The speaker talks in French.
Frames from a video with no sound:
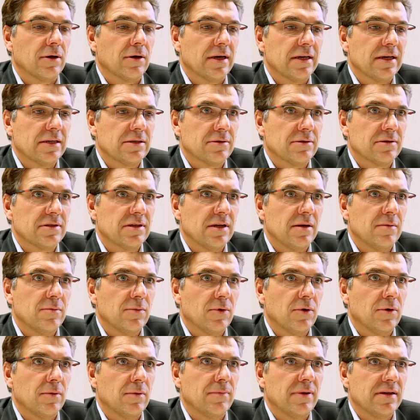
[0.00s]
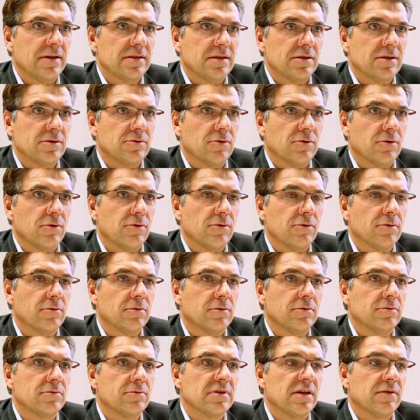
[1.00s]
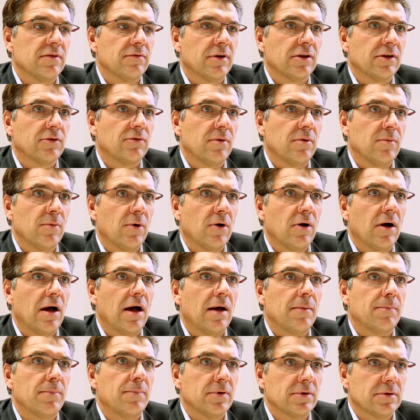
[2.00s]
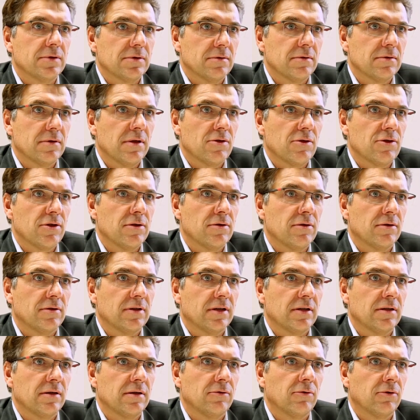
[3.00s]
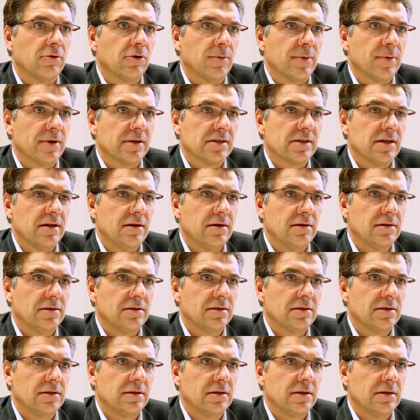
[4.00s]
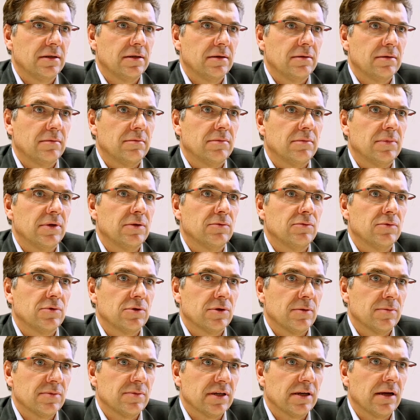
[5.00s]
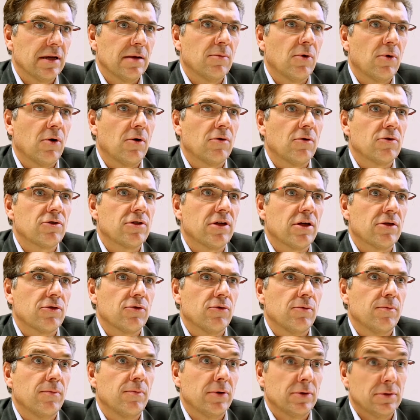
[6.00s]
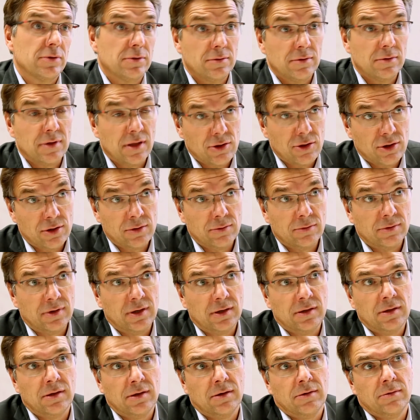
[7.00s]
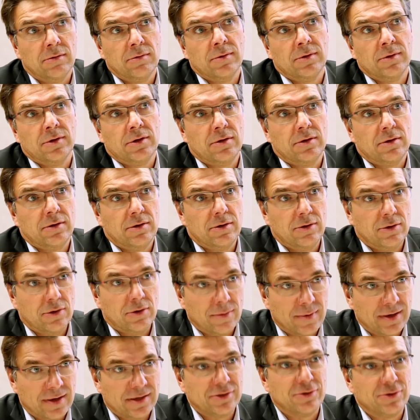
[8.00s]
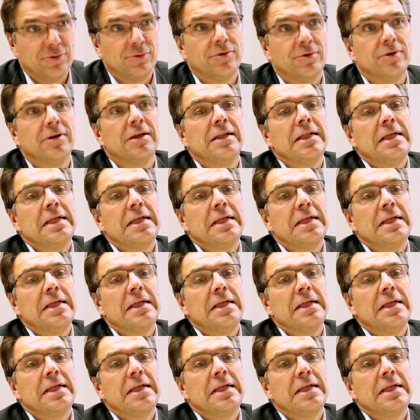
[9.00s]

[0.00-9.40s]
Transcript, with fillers: Essentiellement basé sur Lyon, nous avons actuellement un poste d'ingénieur technico-commercial. Mais nous sommes également en recherche de postes d'ingénieurs technico-commerciaux